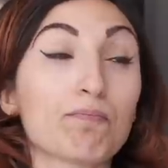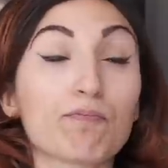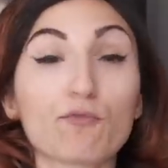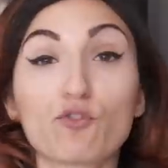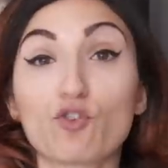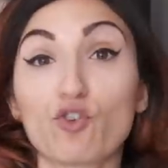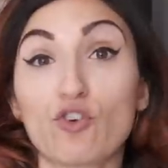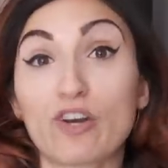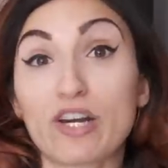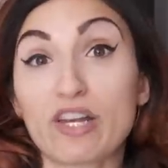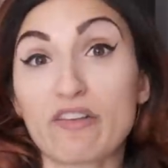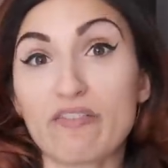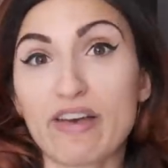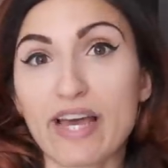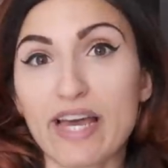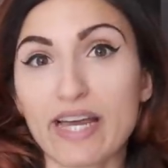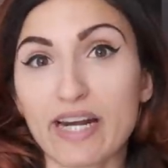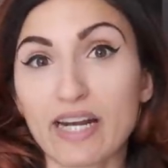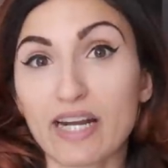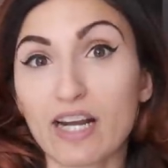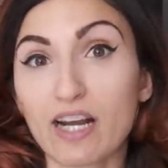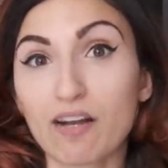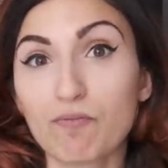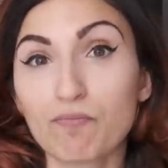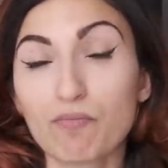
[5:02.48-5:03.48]
Giovanni
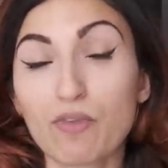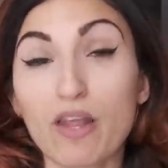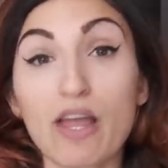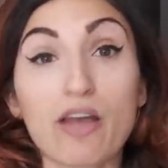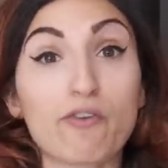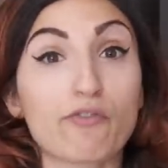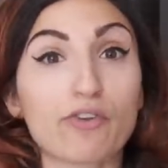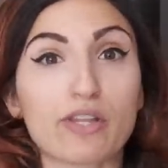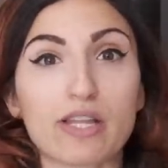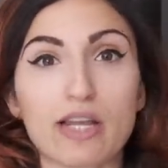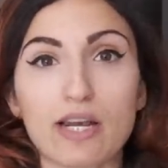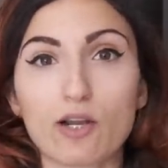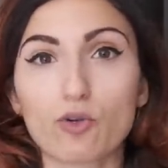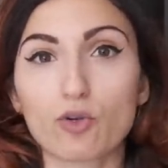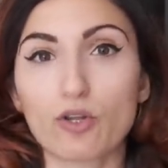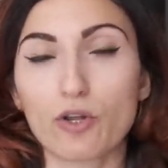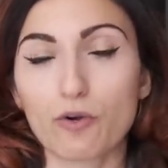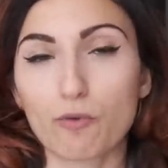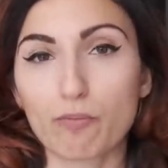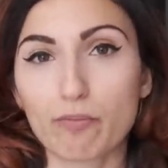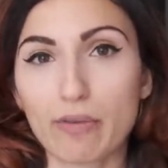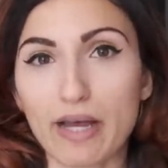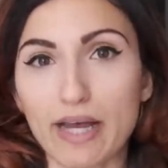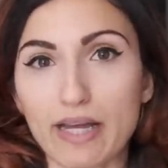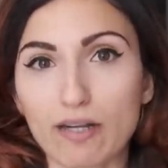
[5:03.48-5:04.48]
Verga, Federico De
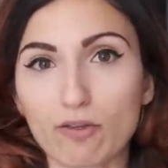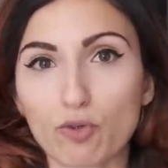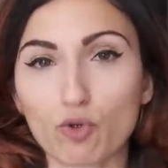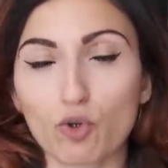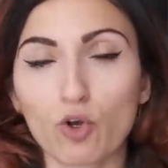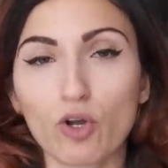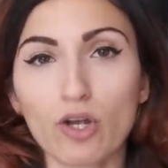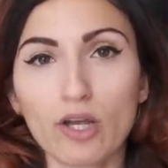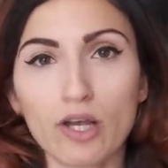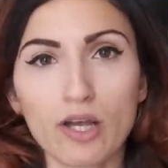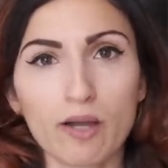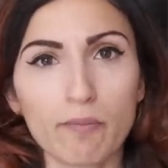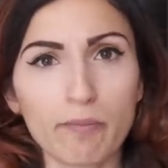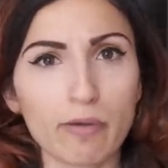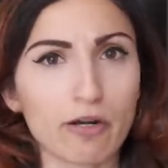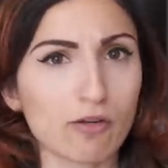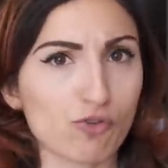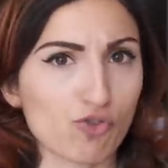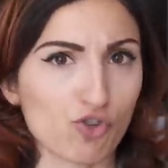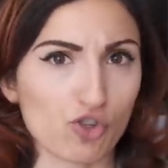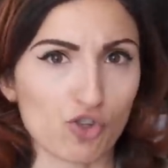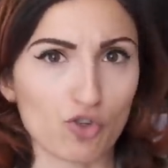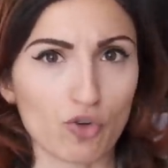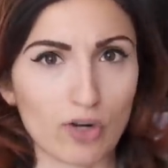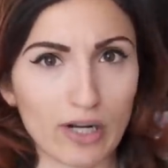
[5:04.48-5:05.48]
Roberto, però
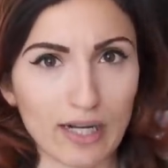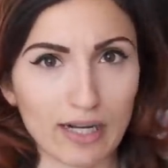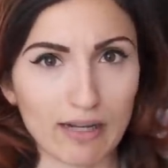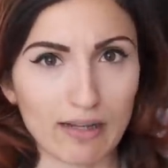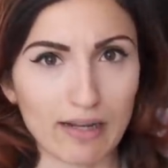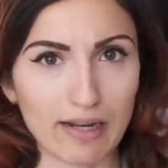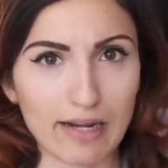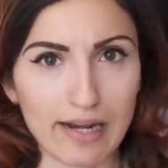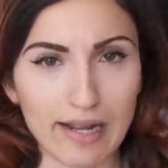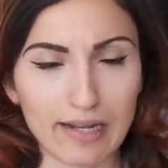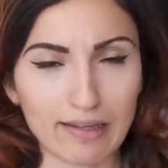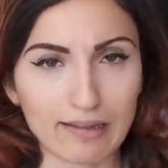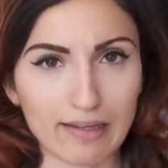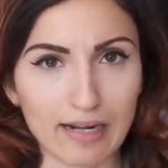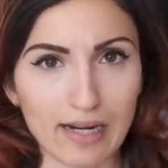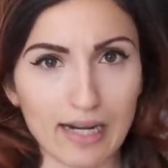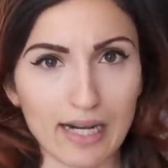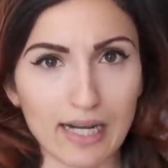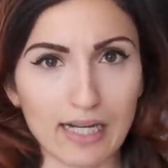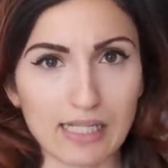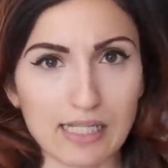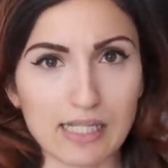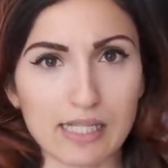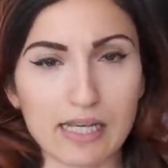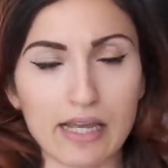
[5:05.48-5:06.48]
ci sono anche degli altri
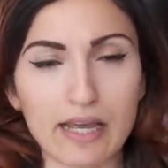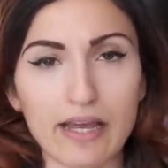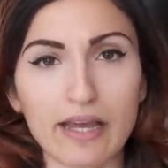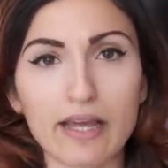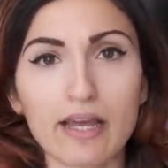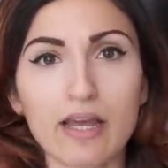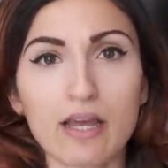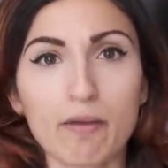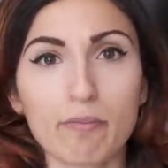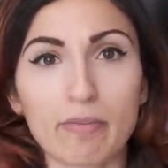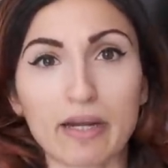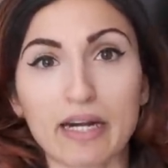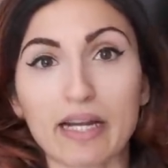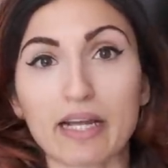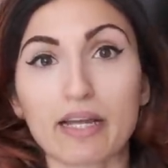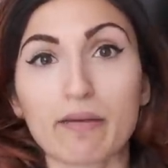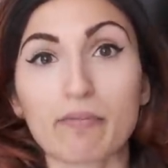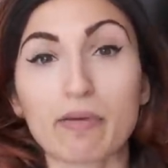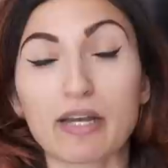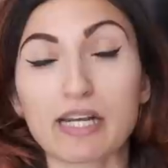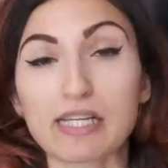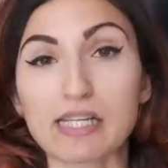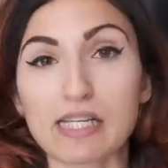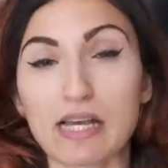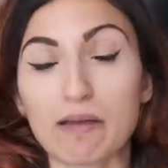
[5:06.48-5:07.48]
casi, eh? perché
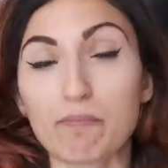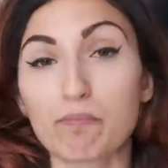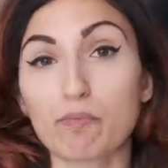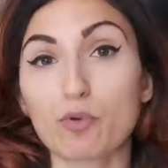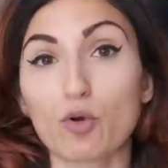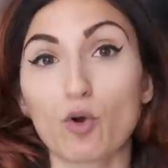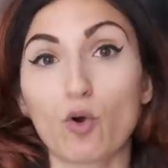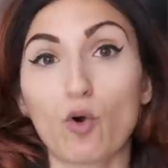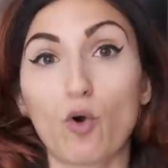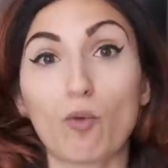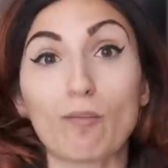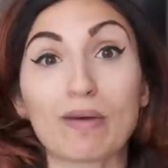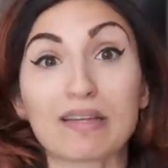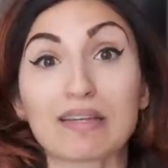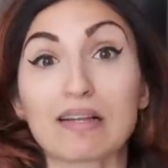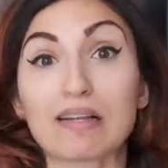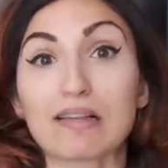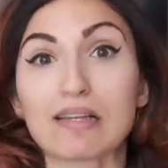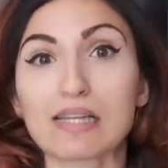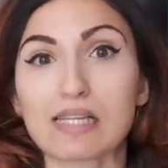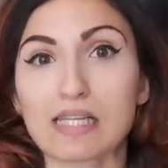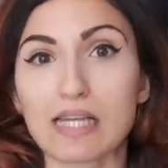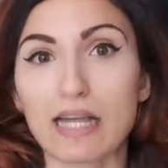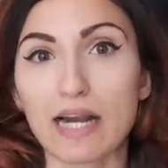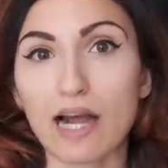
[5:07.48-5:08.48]
per esempio
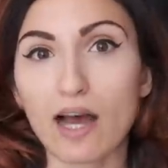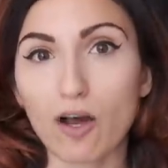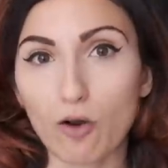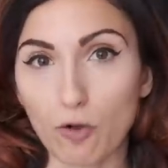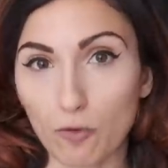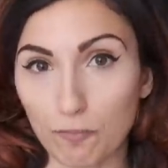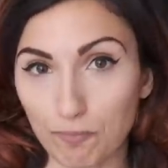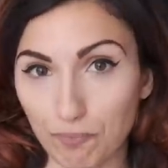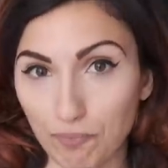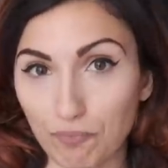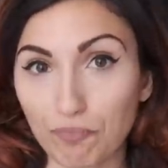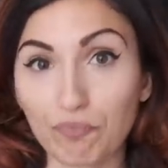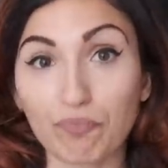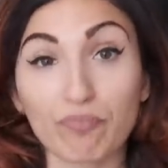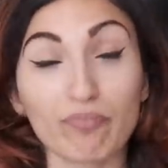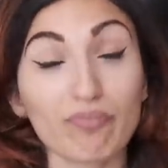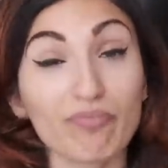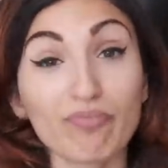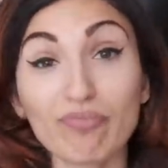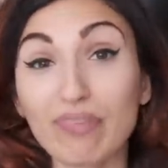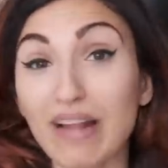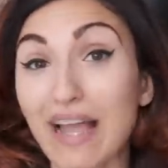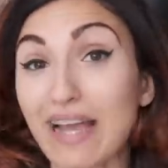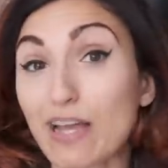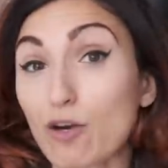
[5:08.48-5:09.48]
Matilde Serao
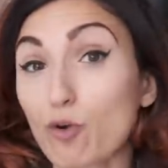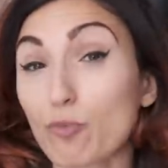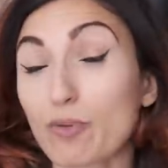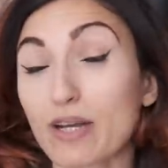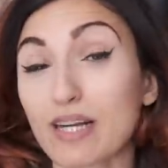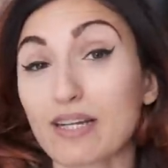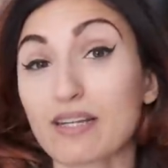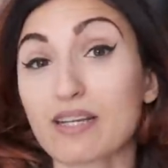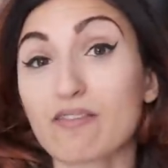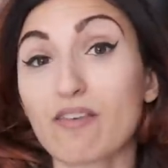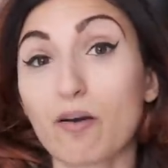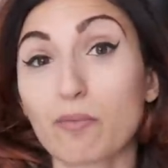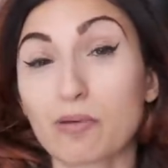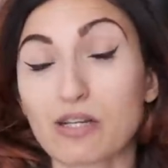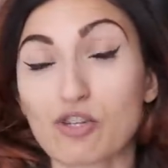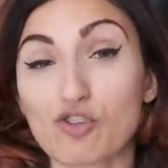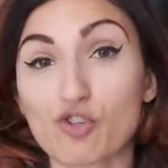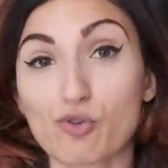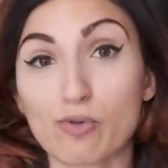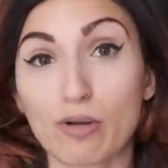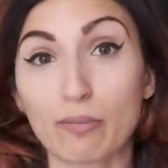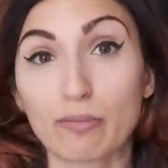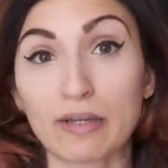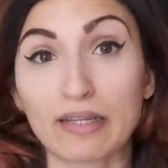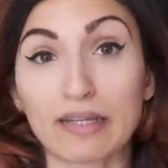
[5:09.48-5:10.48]
era operativa
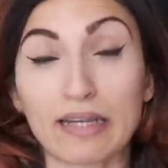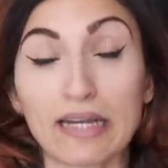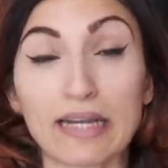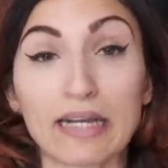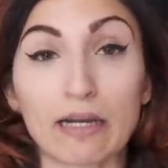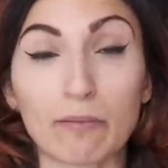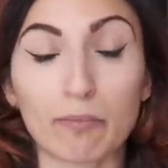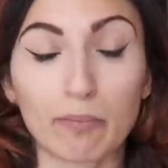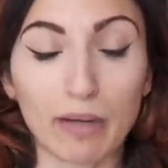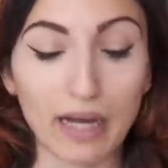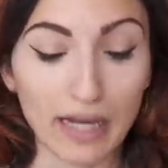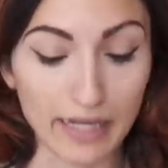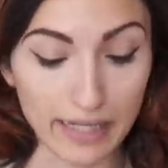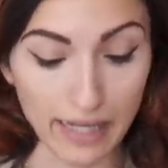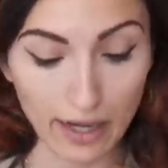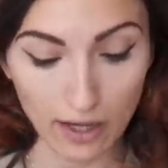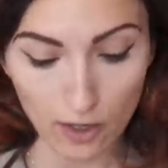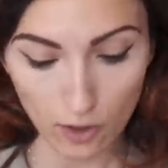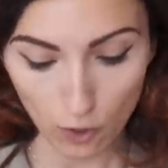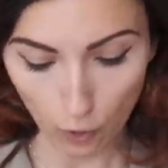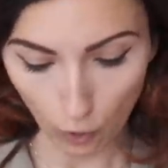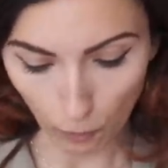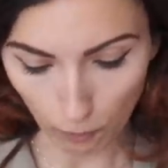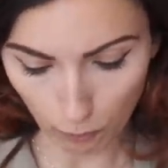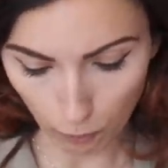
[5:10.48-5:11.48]
principalmente in Campania,
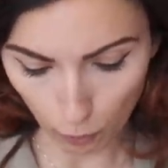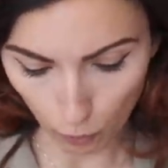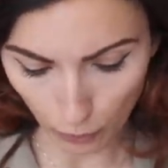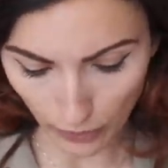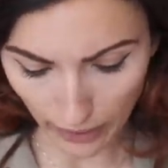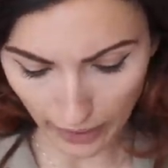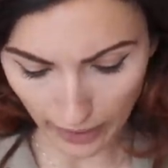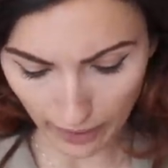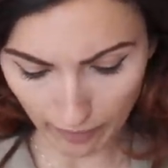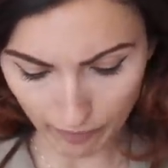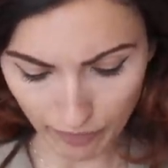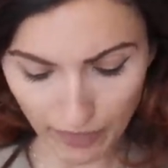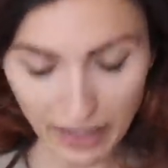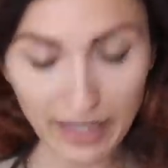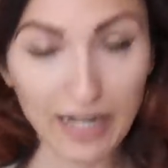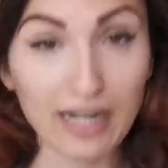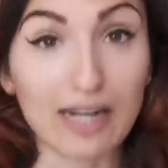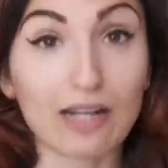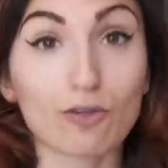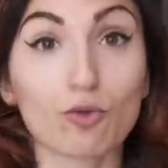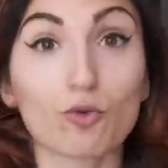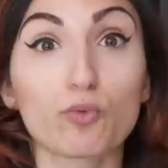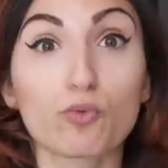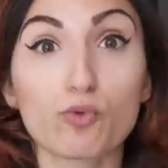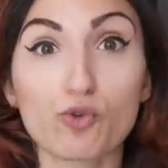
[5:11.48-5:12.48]
oppure
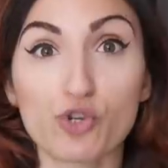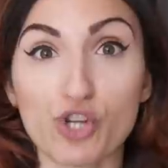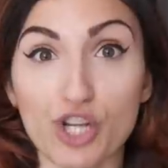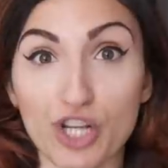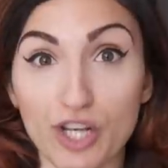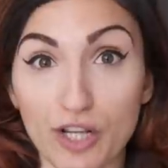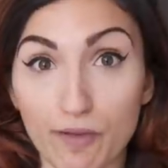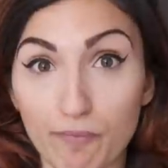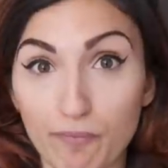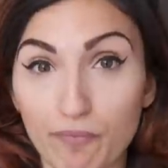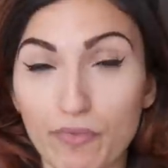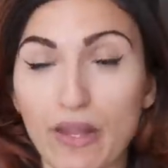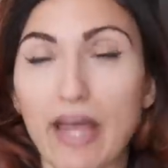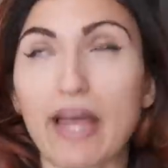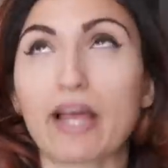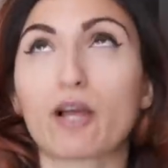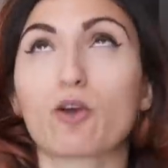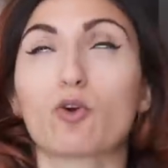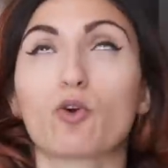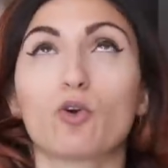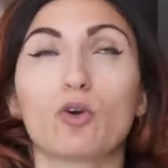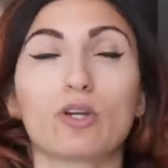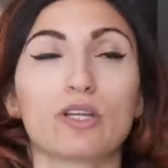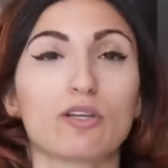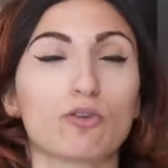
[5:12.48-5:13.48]
Renato Fucini,
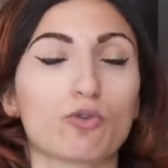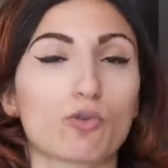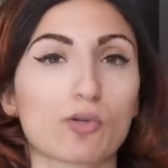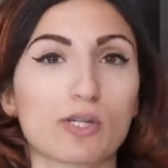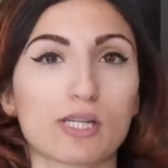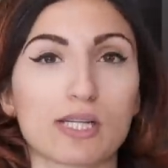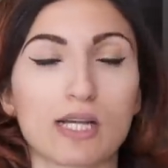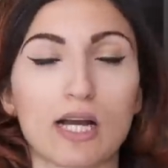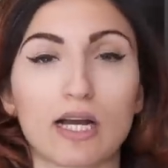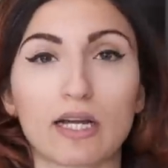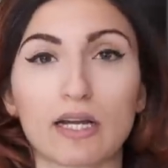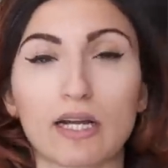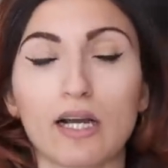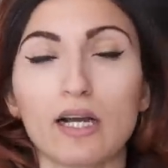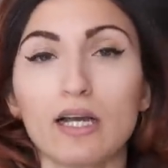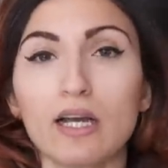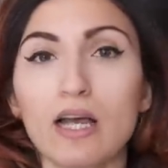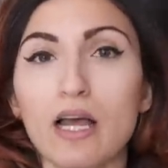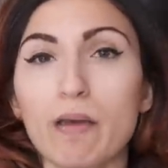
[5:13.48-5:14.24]
ecco, in Toscana.